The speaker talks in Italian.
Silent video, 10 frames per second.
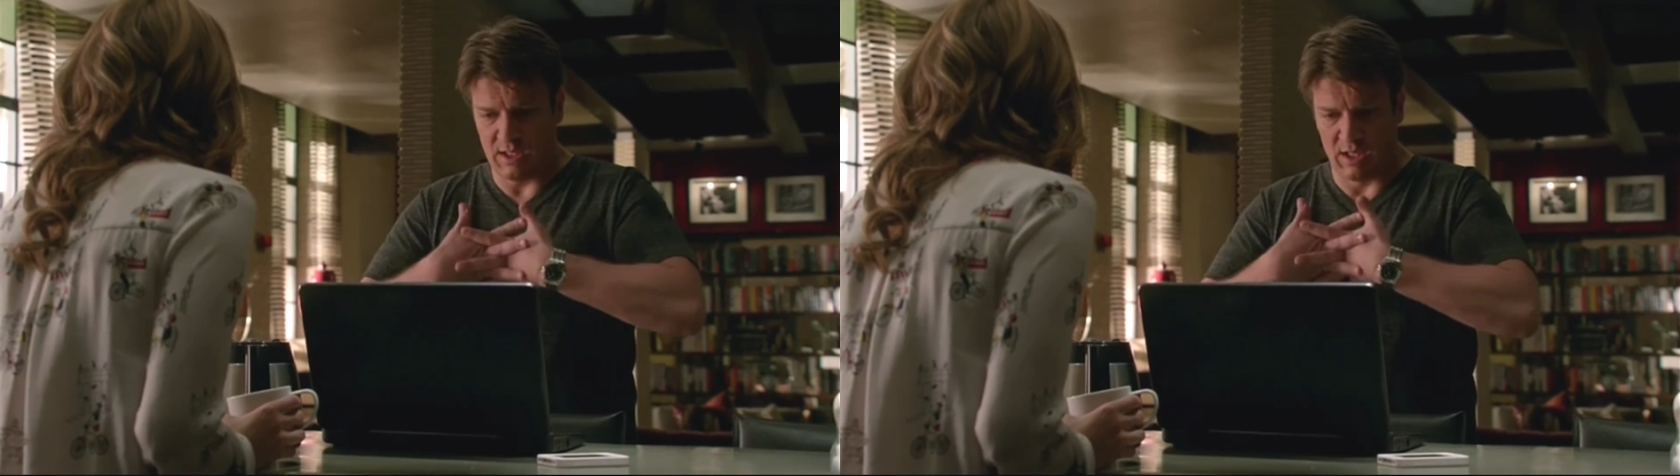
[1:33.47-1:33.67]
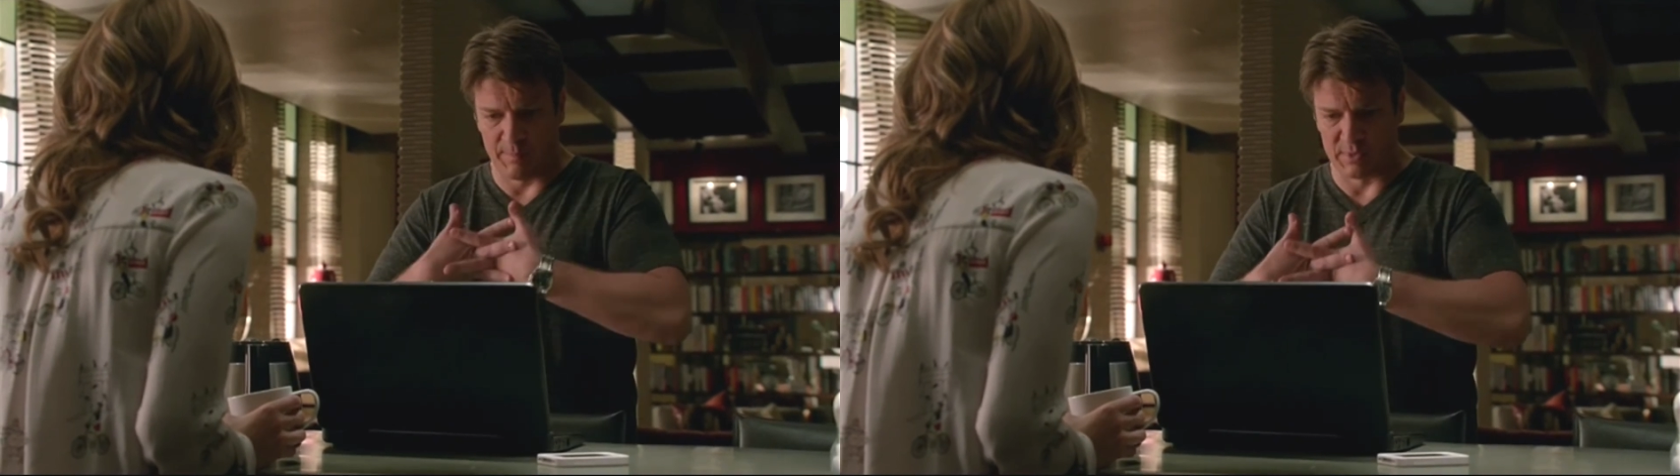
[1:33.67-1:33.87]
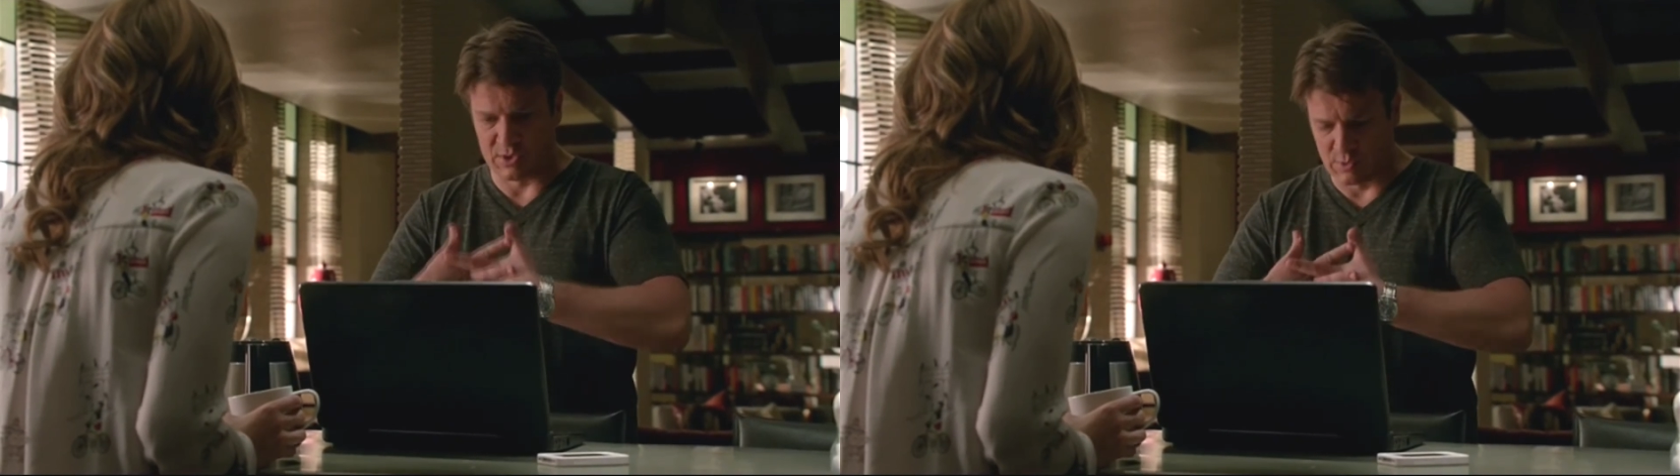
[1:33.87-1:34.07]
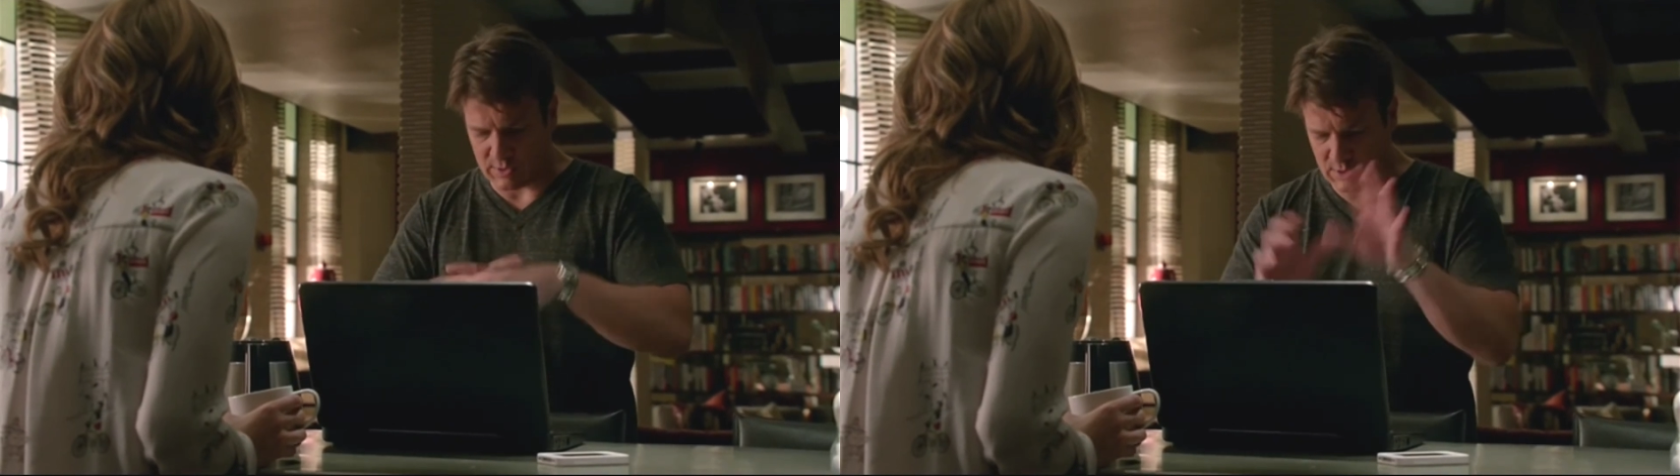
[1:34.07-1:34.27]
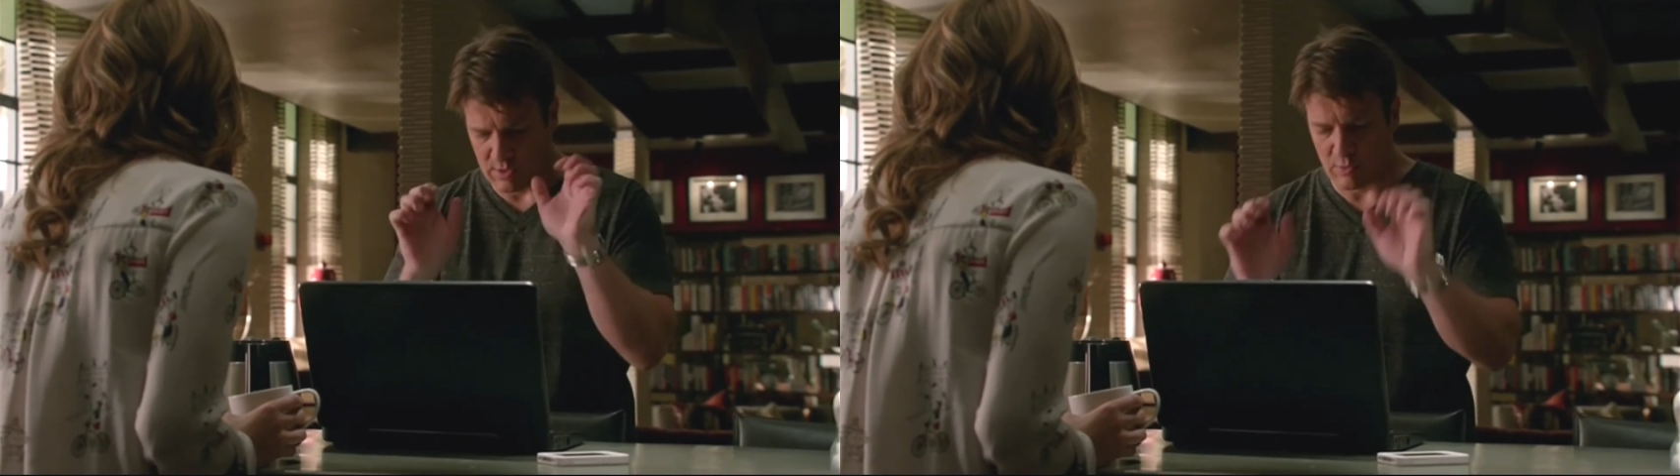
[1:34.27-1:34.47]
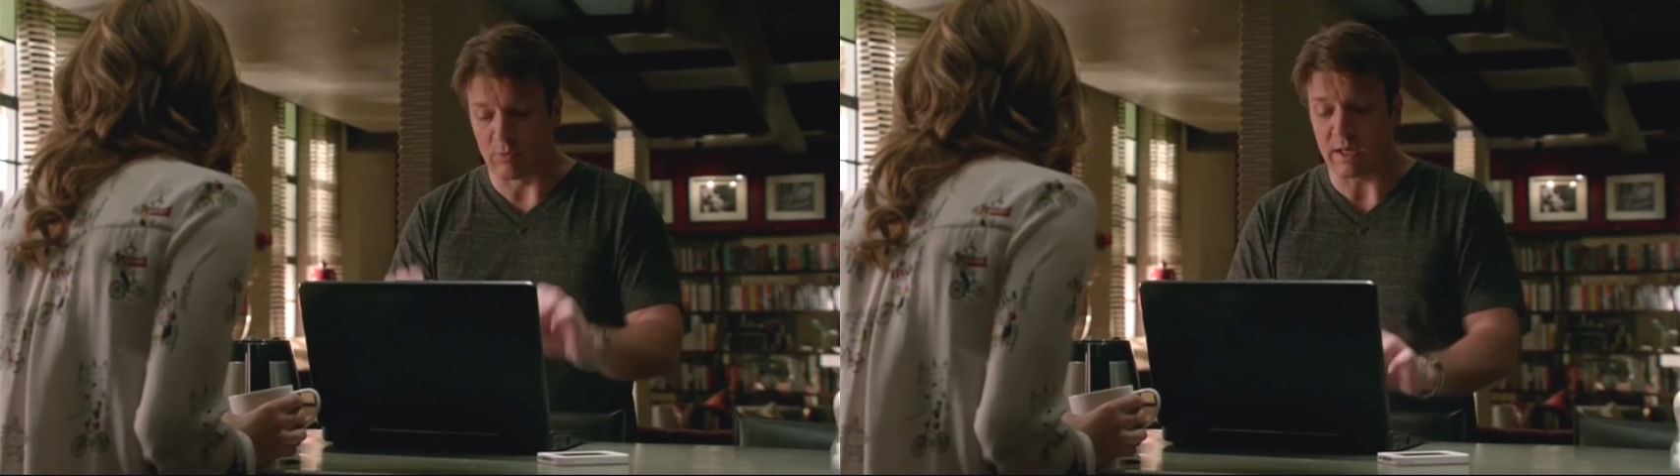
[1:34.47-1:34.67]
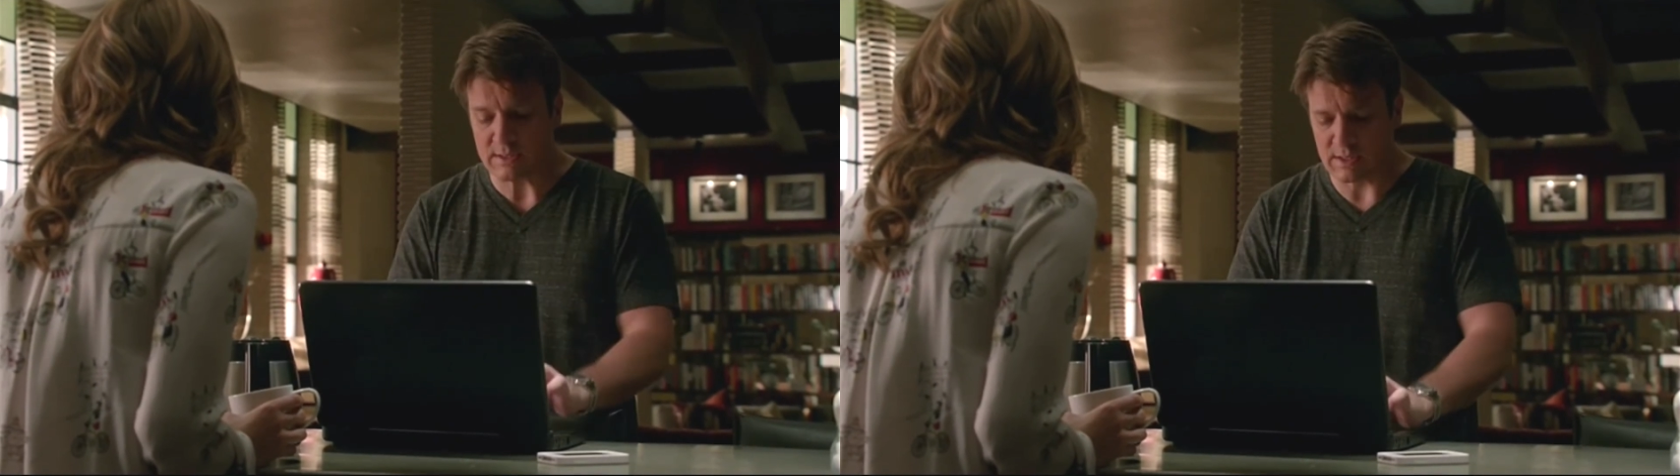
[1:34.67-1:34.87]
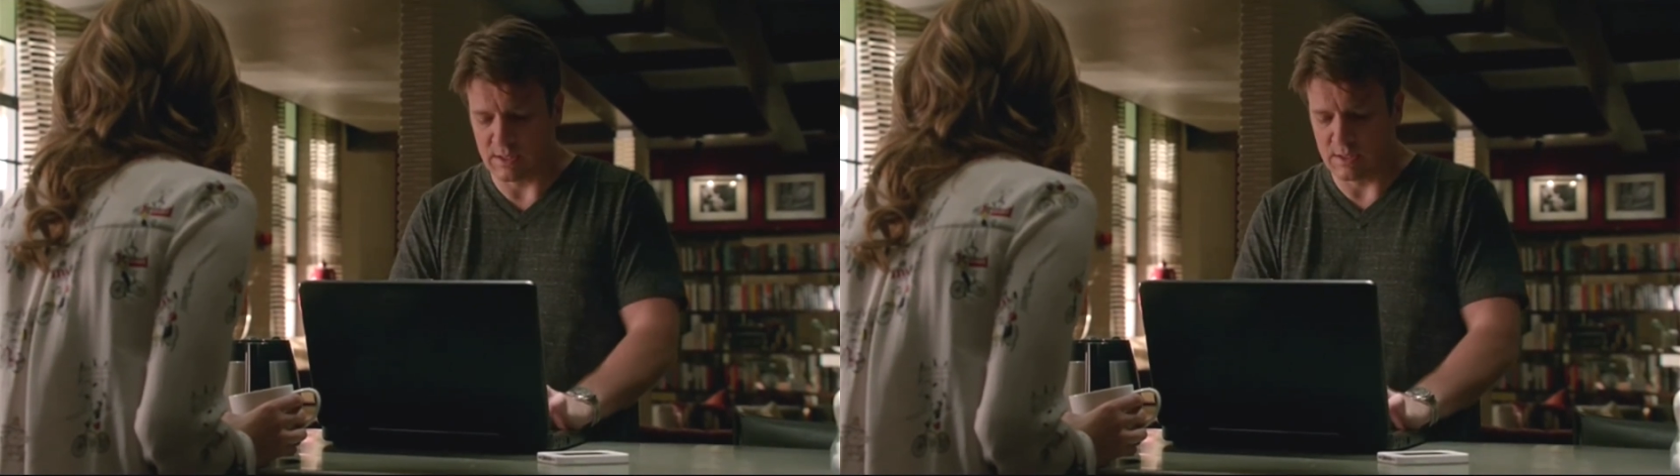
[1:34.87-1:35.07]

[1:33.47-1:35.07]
La scriverò in questo